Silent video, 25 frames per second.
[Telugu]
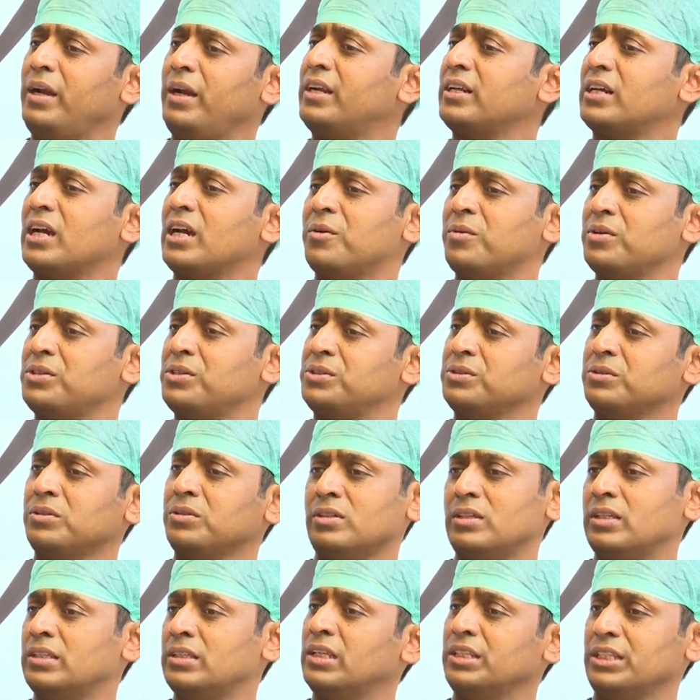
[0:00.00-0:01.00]
మీట్ కావచ్చు
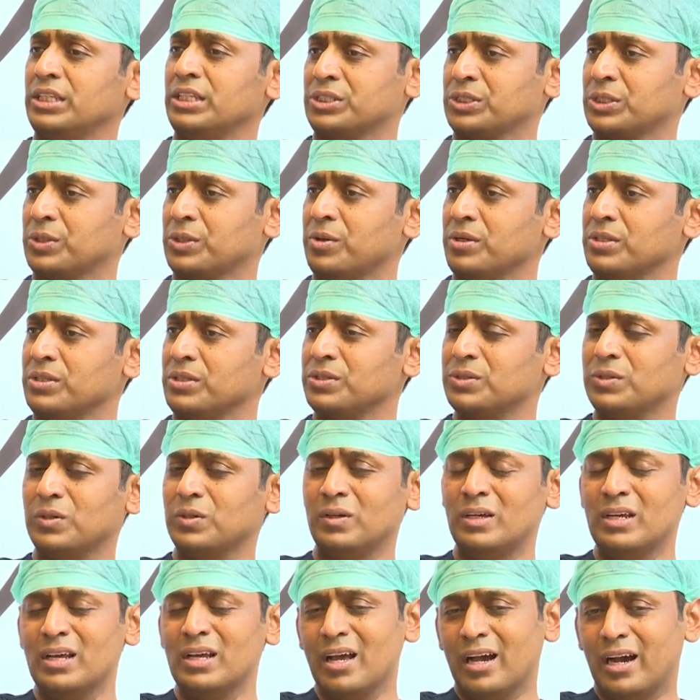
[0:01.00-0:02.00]
ఇదని తీసుకోవచ్చు సో
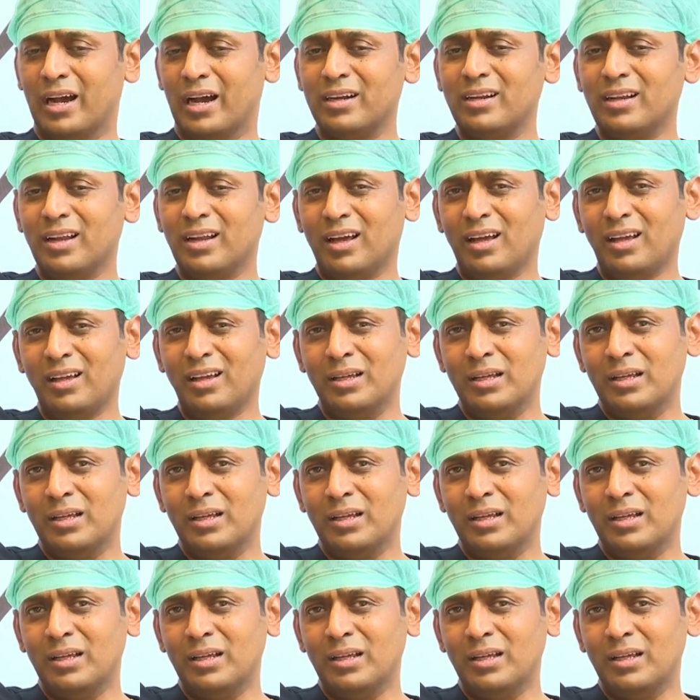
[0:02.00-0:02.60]
అట్లా